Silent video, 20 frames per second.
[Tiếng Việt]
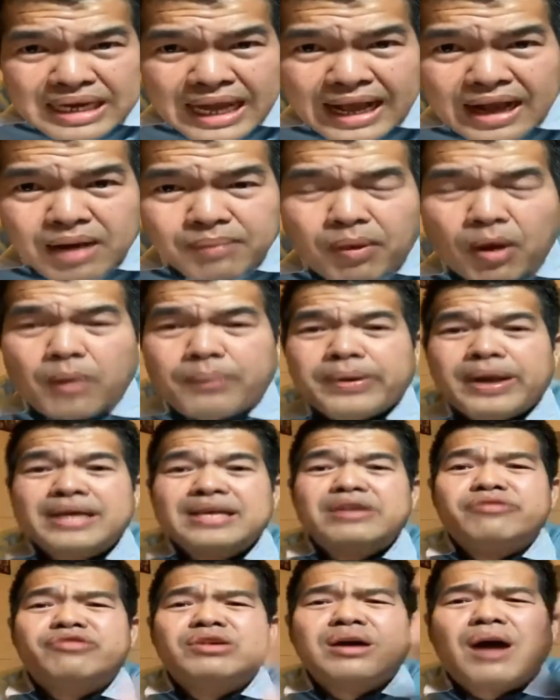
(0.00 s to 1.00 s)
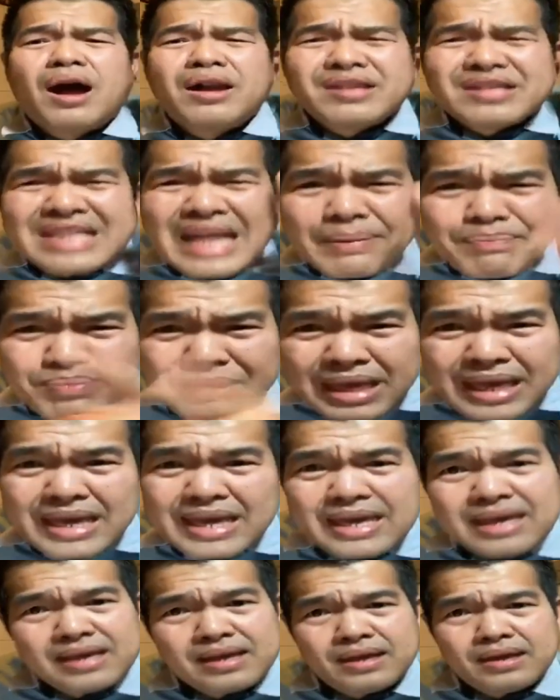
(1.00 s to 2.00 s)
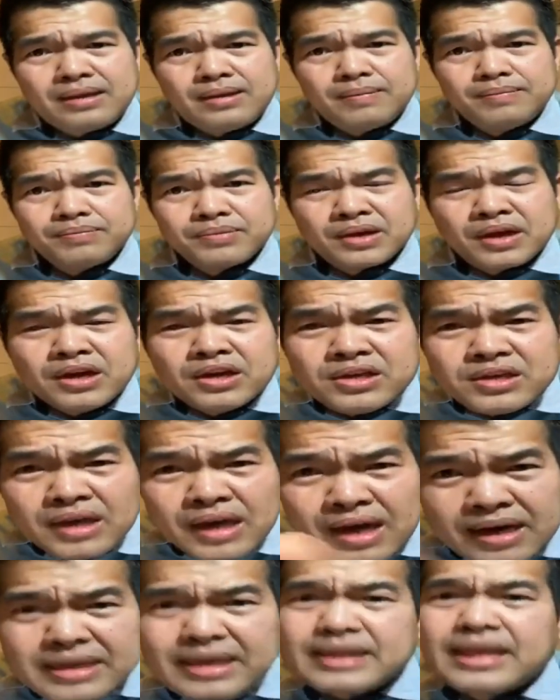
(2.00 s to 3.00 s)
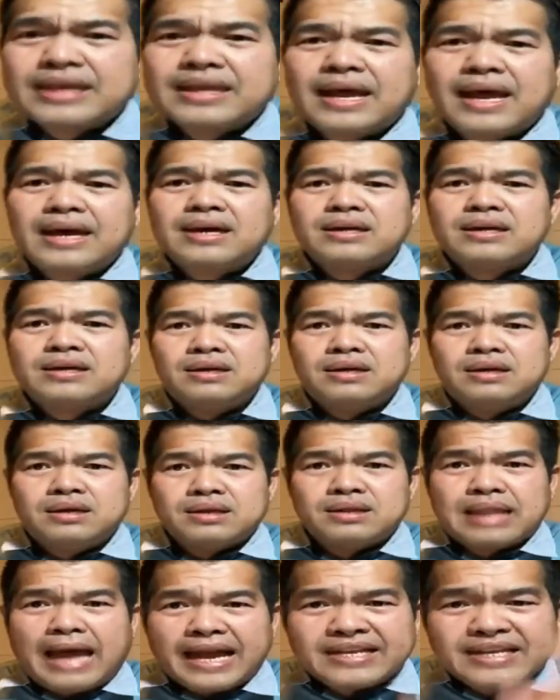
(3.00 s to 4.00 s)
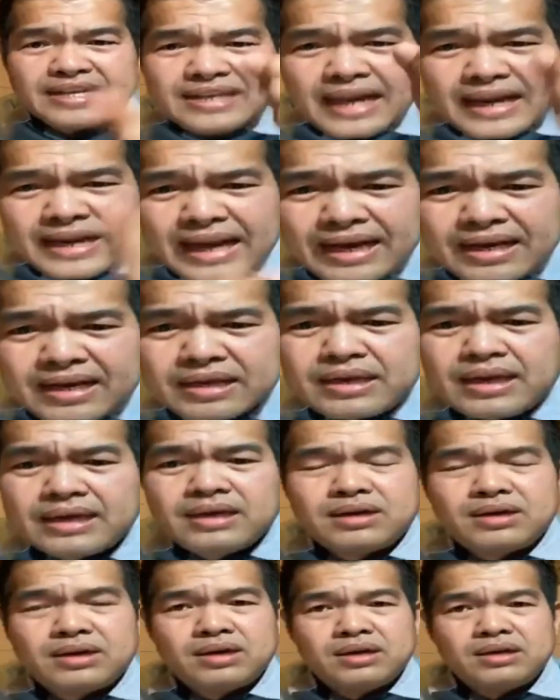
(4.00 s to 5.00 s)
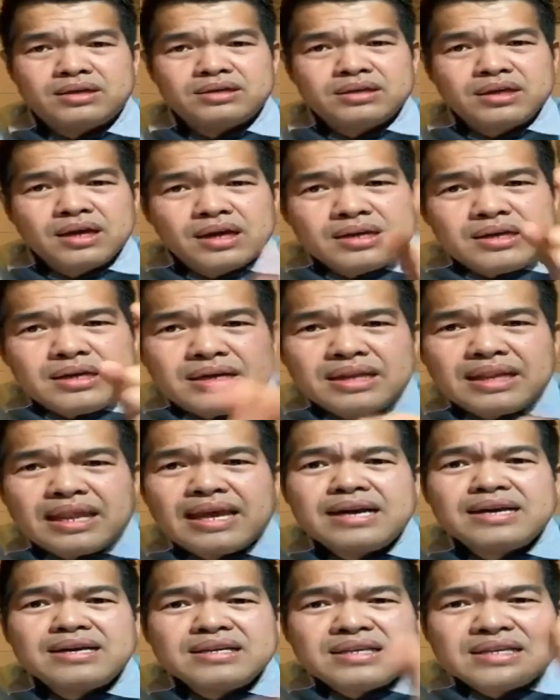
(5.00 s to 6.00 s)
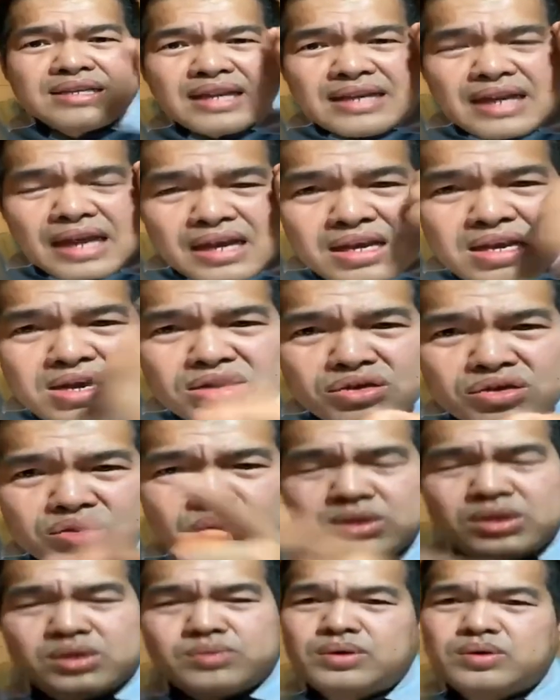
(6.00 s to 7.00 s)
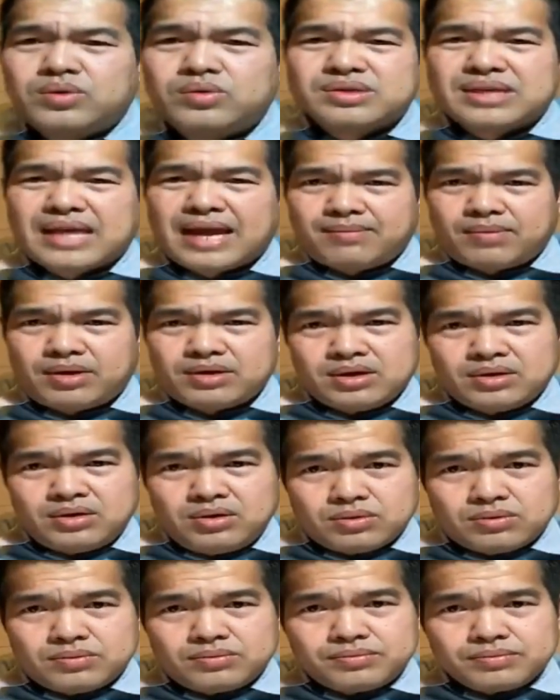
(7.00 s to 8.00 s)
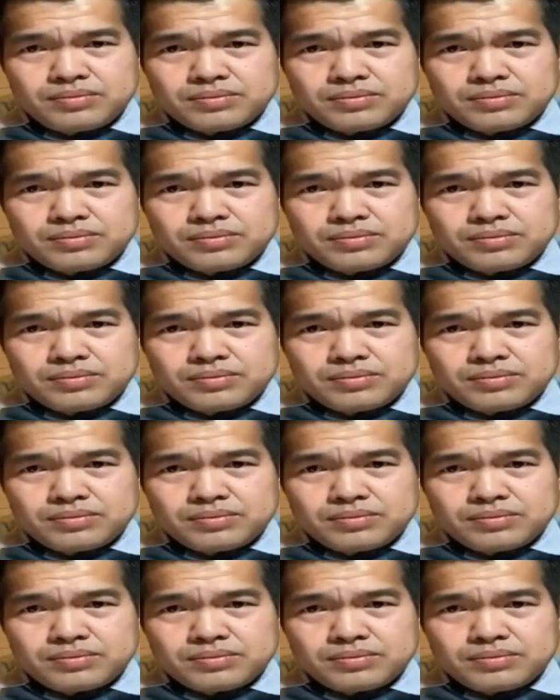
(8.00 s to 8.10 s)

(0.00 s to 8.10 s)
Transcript: đã cầm hộp đây với việc đập đây cứ dương như thế đó đây chỉ nét đặc kịch đó dương như thế đó cứ chỉ nét đàn lương xuôi chịu của sang bao nhiêu luôn